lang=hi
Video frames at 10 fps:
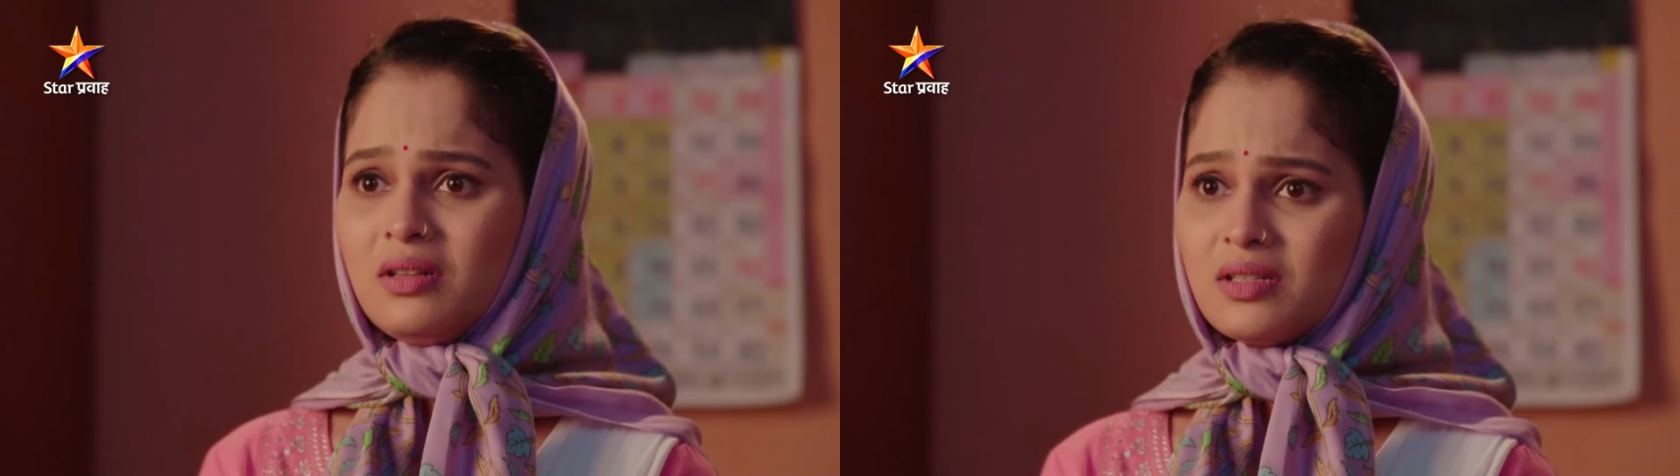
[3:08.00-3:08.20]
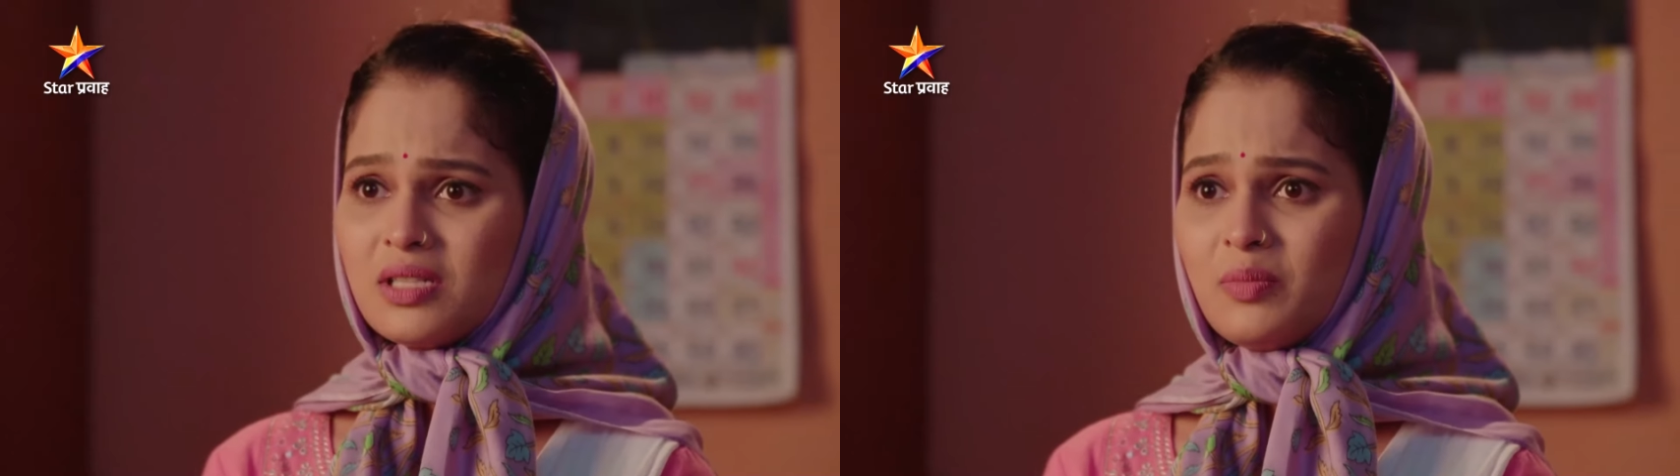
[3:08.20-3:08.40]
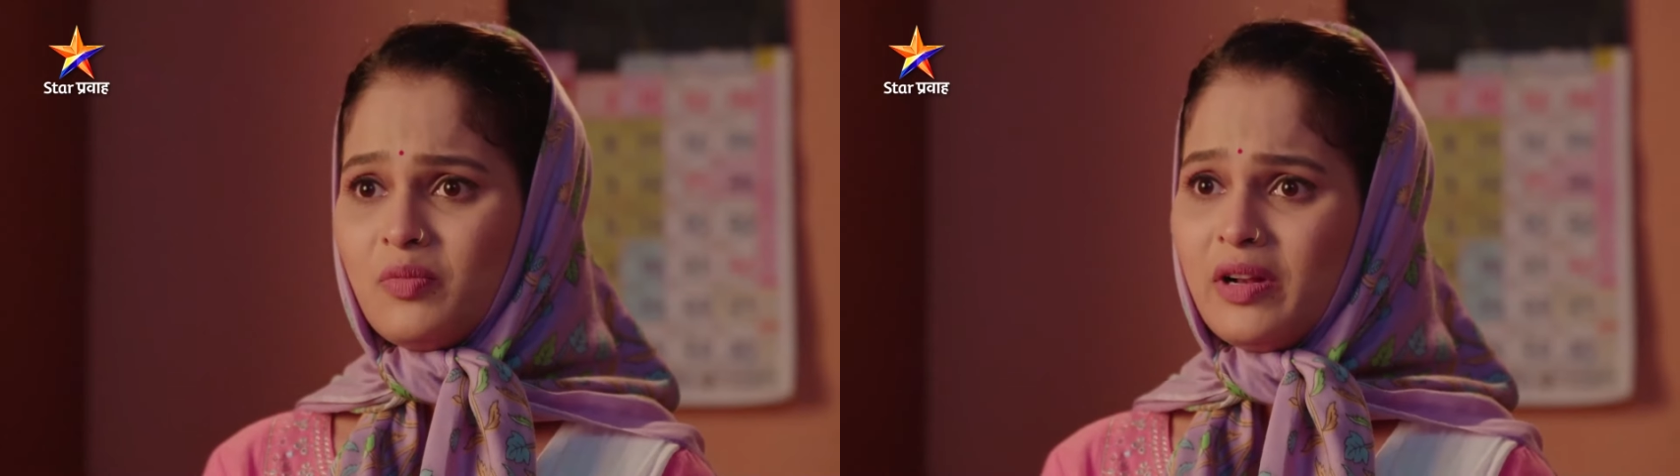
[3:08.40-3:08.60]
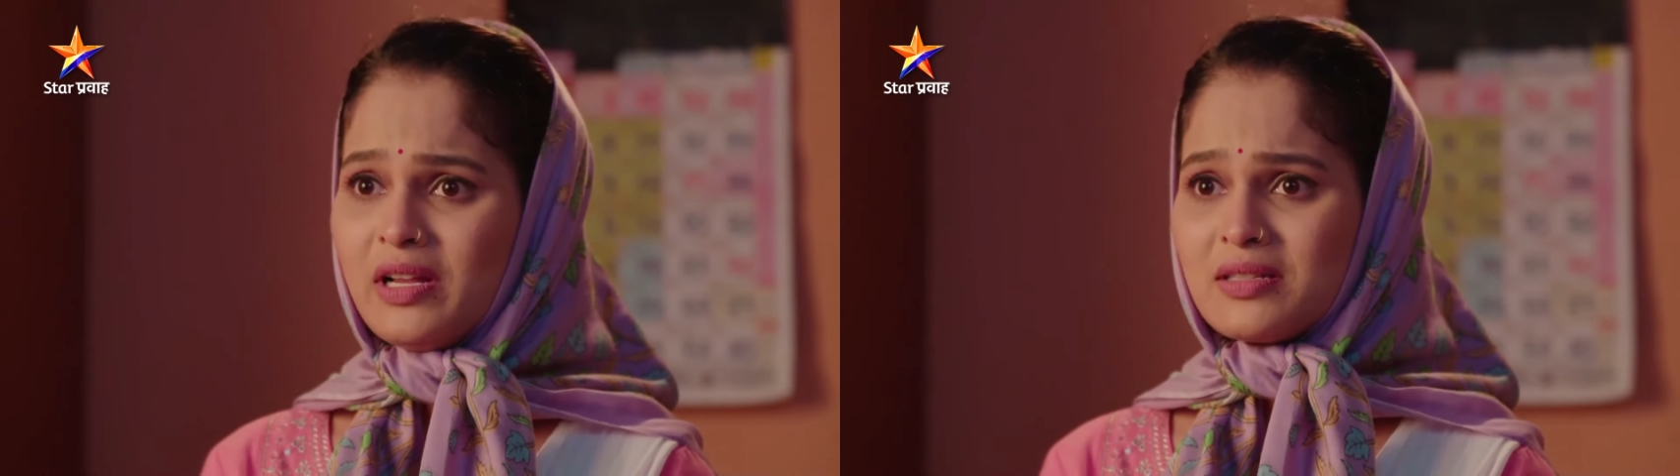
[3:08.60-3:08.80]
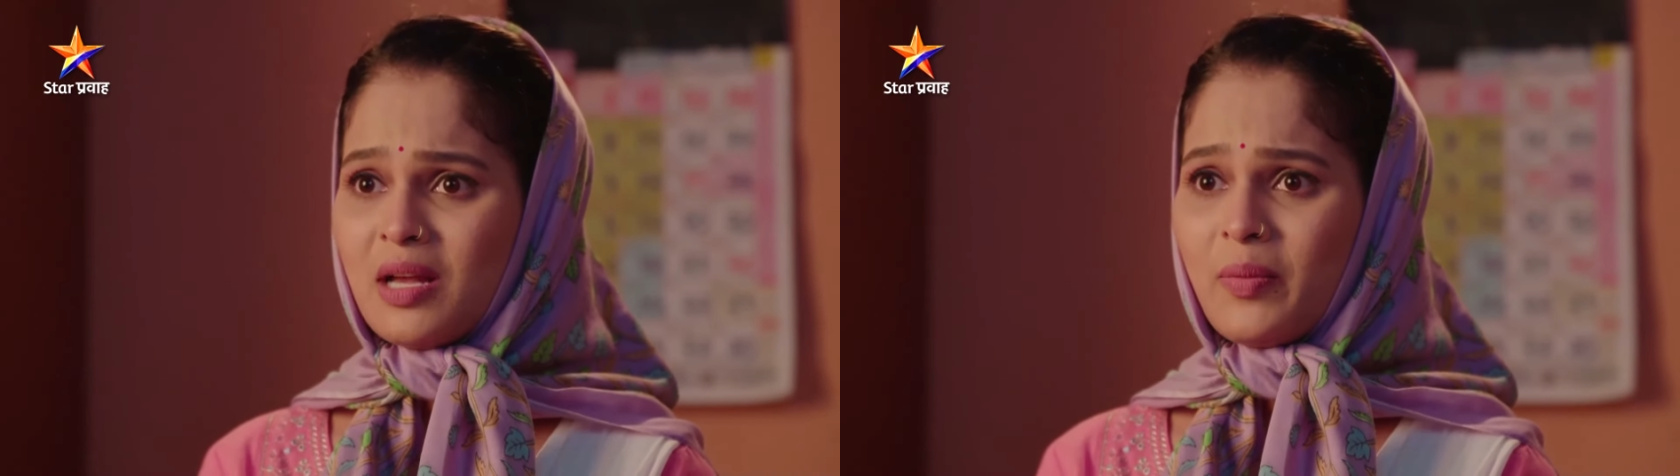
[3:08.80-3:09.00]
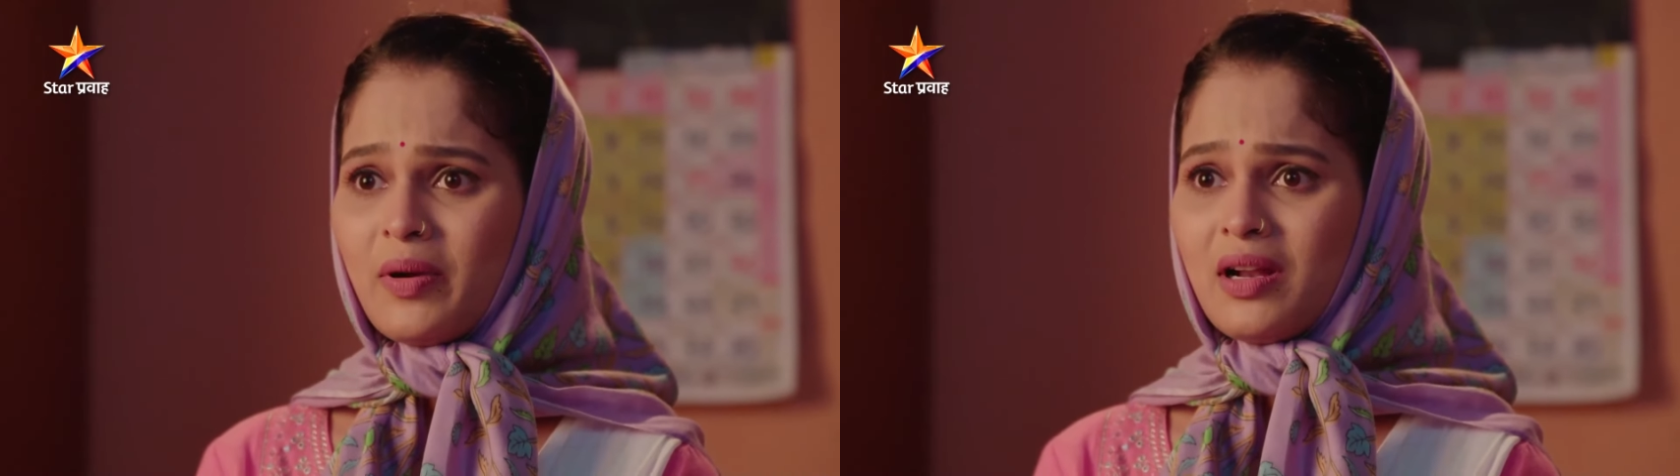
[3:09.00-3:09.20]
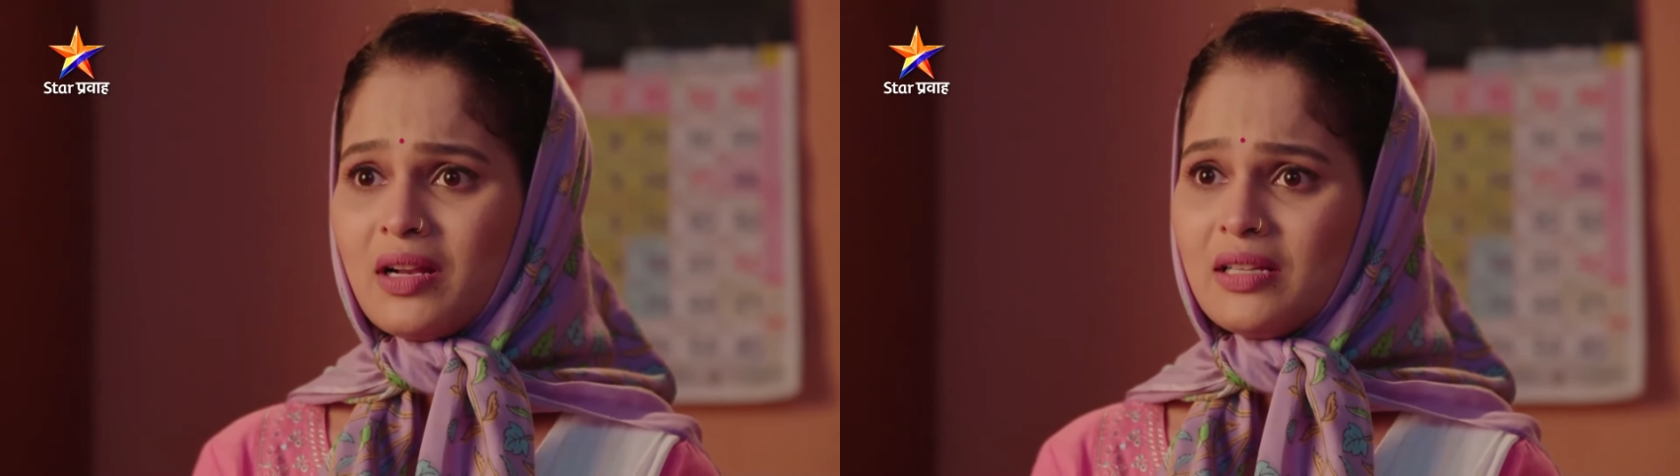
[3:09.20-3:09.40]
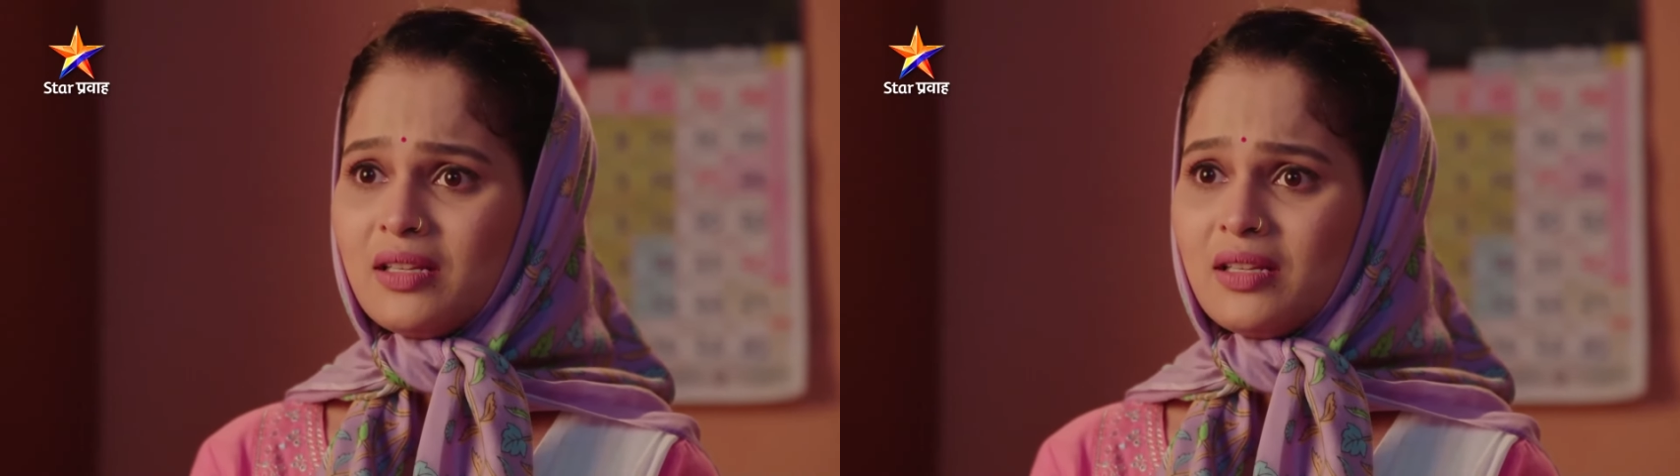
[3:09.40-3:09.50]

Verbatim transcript: नशीब वेळी सापडला नाही